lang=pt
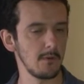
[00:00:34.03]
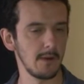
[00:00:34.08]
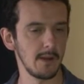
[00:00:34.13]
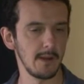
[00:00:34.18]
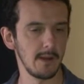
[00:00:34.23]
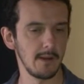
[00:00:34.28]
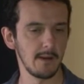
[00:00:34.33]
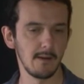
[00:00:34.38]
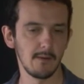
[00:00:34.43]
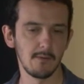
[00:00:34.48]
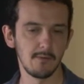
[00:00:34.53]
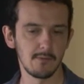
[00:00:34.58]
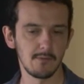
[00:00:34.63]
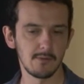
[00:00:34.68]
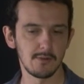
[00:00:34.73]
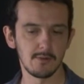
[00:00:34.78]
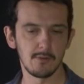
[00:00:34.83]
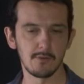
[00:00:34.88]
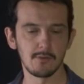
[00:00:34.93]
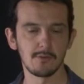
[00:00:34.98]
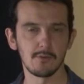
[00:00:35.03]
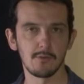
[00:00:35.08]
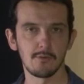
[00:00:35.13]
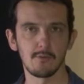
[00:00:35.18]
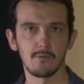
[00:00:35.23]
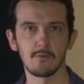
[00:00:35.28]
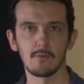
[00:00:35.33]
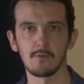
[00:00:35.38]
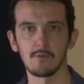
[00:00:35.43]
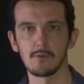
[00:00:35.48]
É, é o título de
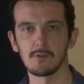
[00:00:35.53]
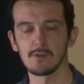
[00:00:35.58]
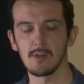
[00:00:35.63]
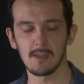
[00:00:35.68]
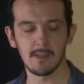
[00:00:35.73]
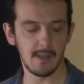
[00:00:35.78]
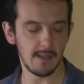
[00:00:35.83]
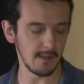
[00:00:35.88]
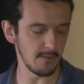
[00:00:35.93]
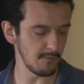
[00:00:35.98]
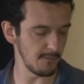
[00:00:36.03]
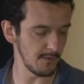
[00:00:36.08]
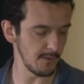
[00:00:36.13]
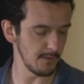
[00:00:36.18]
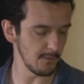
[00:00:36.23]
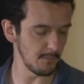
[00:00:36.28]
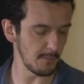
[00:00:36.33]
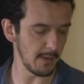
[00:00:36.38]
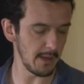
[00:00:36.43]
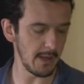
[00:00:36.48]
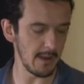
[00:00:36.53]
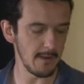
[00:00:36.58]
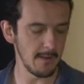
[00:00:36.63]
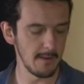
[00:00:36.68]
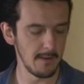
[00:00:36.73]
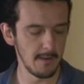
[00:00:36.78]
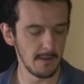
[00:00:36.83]
construtores já está definido para